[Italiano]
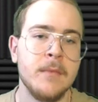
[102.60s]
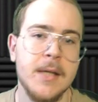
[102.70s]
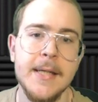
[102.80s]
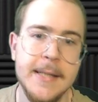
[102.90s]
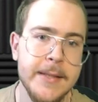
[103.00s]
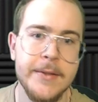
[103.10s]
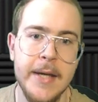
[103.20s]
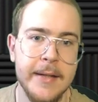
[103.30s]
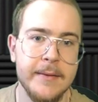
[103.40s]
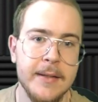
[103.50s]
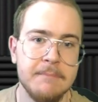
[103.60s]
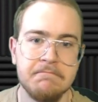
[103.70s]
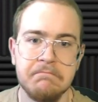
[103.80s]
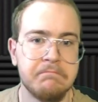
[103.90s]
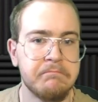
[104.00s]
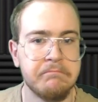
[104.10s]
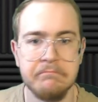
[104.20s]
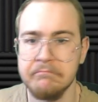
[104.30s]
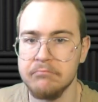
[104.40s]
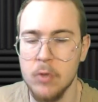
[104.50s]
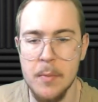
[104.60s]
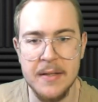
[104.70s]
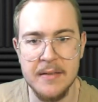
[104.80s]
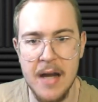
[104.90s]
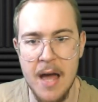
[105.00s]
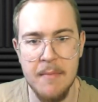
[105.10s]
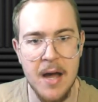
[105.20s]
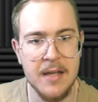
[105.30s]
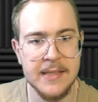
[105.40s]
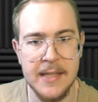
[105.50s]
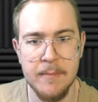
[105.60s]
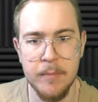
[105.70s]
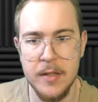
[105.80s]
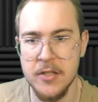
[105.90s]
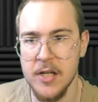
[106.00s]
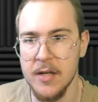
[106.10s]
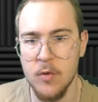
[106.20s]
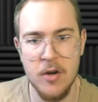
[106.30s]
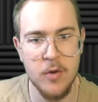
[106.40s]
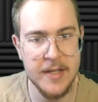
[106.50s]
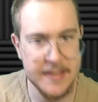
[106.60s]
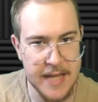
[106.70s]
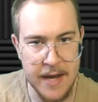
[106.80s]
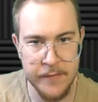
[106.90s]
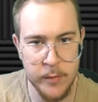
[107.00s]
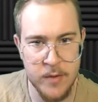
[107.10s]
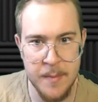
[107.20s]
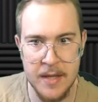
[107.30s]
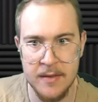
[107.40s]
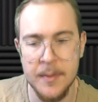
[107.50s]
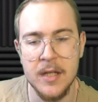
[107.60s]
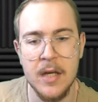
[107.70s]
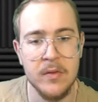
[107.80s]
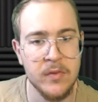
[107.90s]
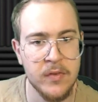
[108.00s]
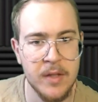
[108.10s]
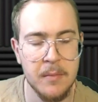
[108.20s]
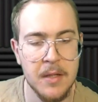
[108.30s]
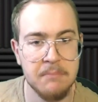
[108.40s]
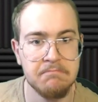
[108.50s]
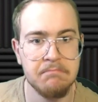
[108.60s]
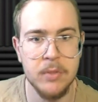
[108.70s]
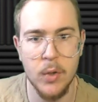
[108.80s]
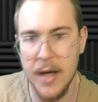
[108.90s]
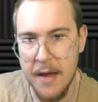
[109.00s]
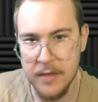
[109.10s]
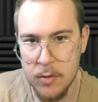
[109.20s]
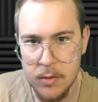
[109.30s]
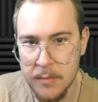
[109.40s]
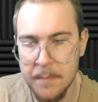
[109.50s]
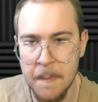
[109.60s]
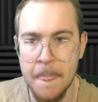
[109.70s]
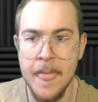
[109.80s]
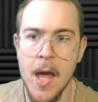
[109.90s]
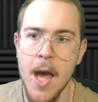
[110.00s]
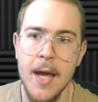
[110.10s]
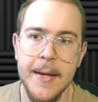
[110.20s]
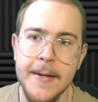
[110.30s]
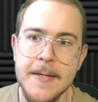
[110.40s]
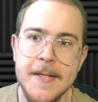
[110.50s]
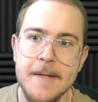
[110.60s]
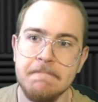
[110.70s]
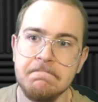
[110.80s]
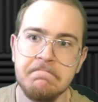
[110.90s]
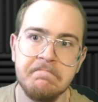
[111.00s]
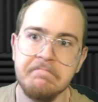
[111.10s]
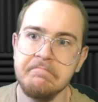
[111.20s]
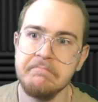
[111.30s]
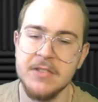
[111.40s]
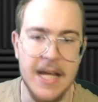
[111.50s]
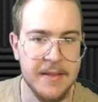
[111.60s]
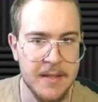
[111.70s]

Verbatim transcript: E niente, come trama semplice, quello che serve ovviamente perché è un film biografico. E 7.